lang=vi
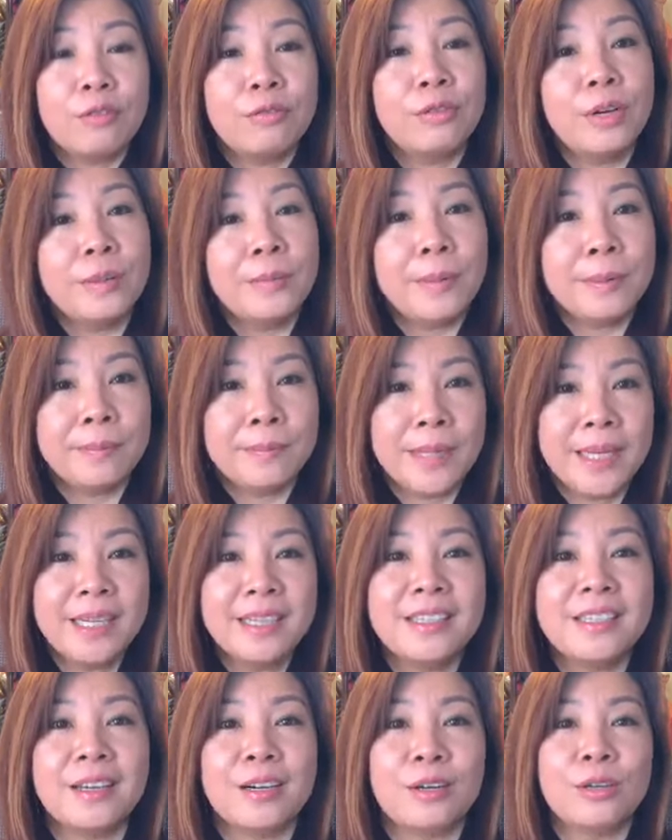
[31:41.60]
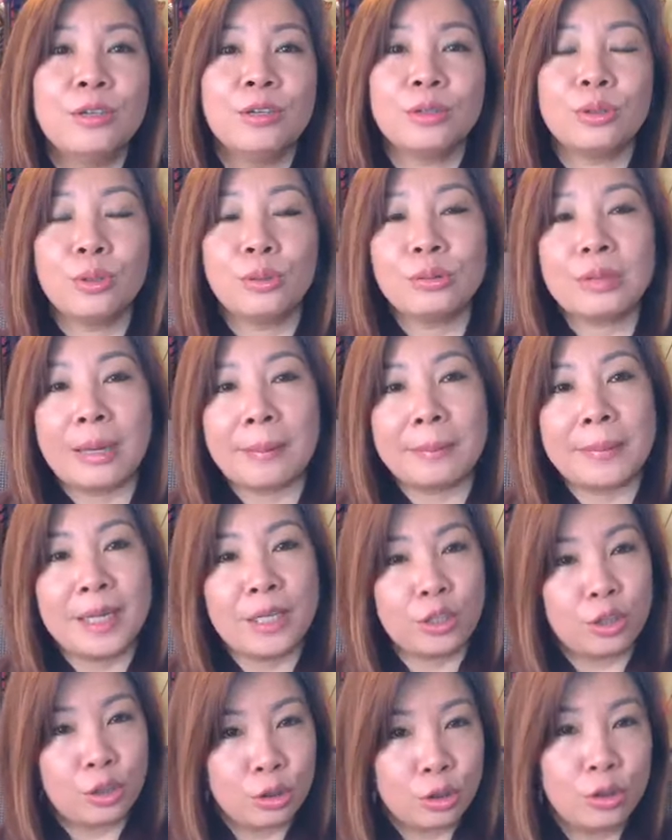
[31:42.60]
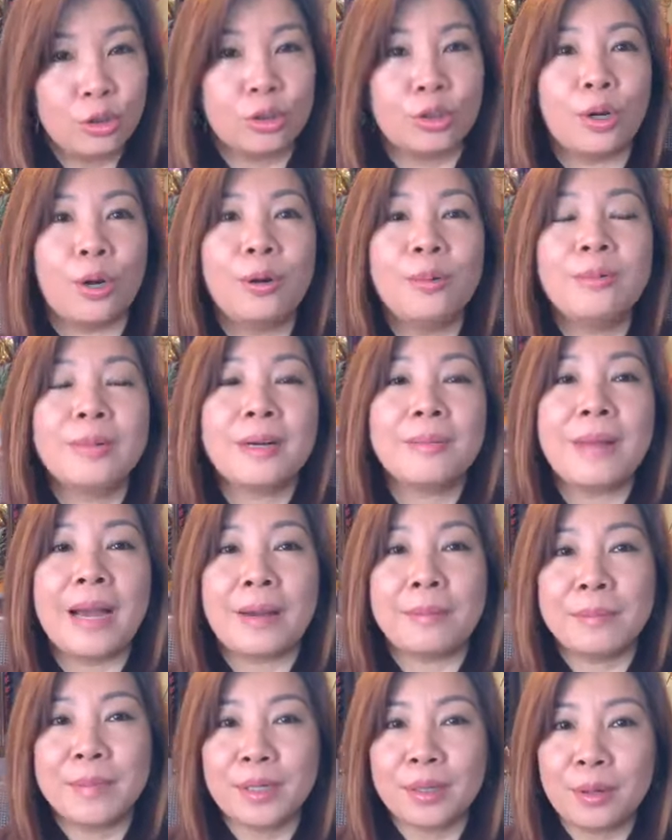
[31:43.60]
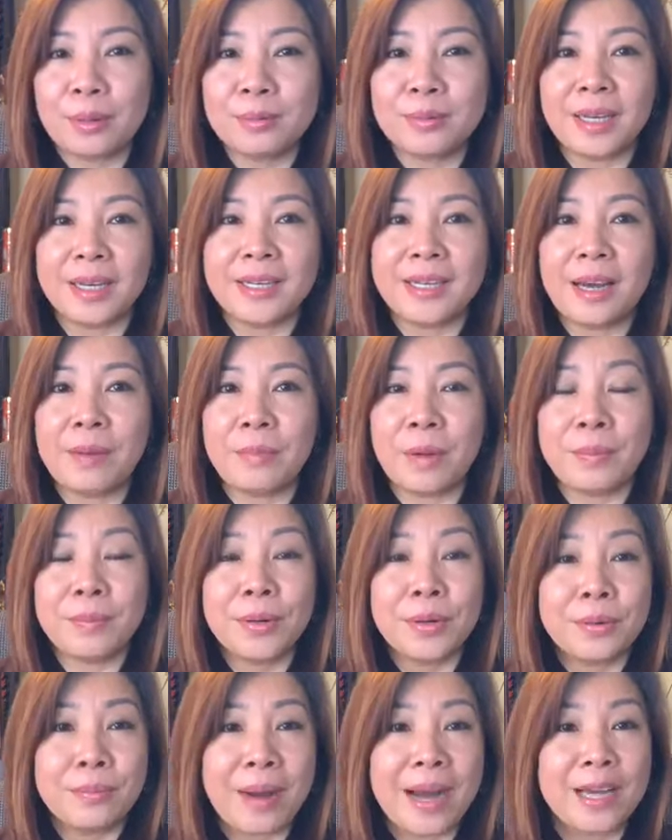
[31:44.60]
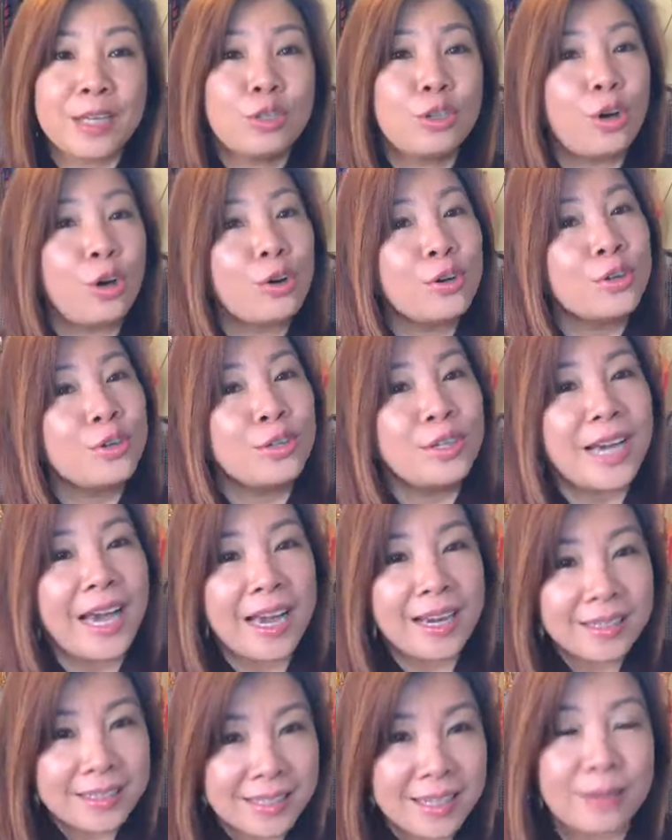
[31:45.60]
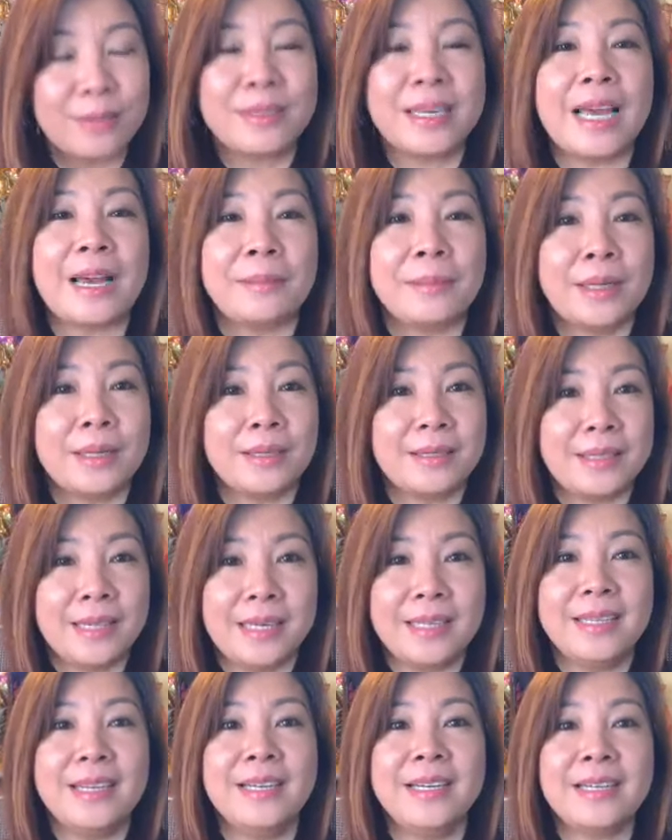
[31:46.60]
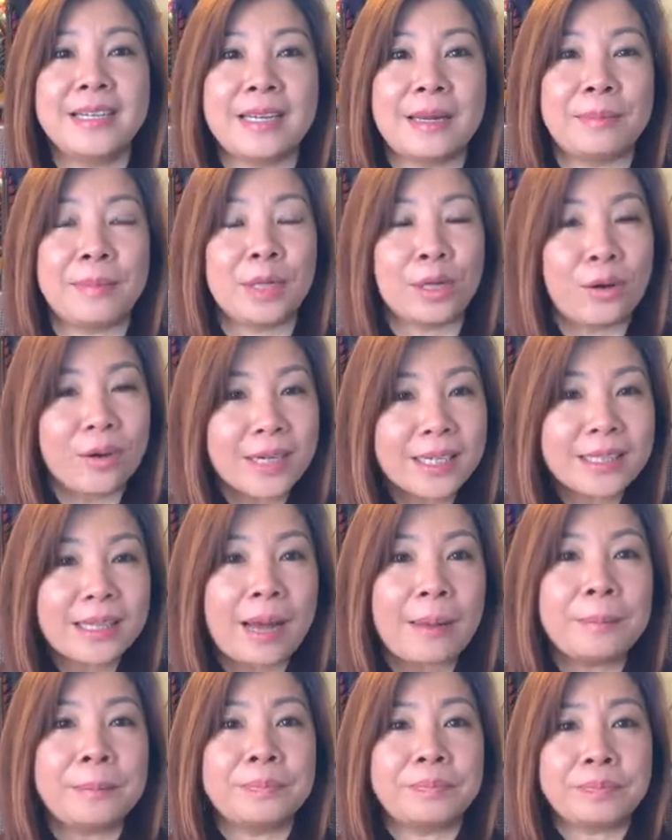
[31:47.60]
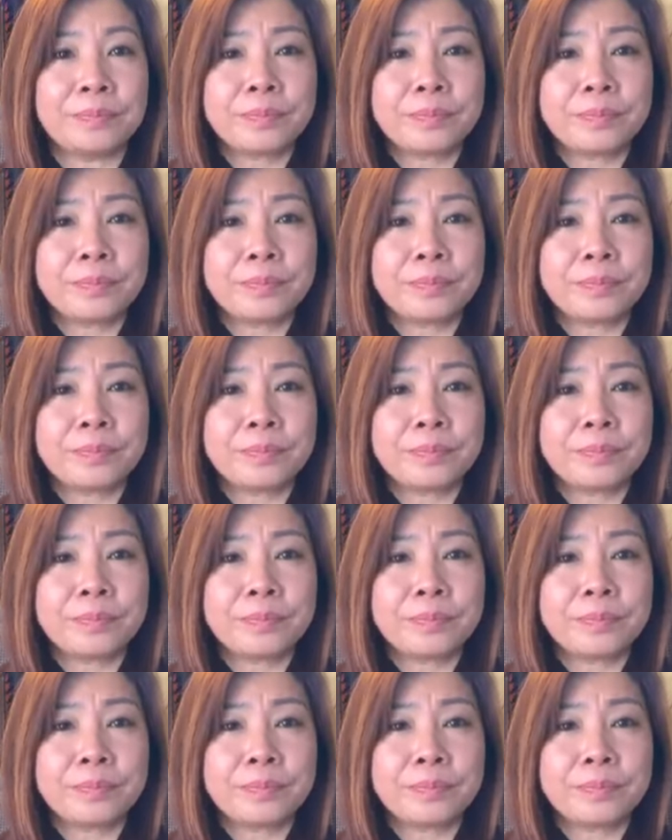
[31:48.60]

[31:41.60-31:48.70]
vì mình biết những người tu tập là những người tốt các bạn mình không thể nào mà bừa bãi cho người khác vào nhà mình dĩ nhiên là mình có cái tâm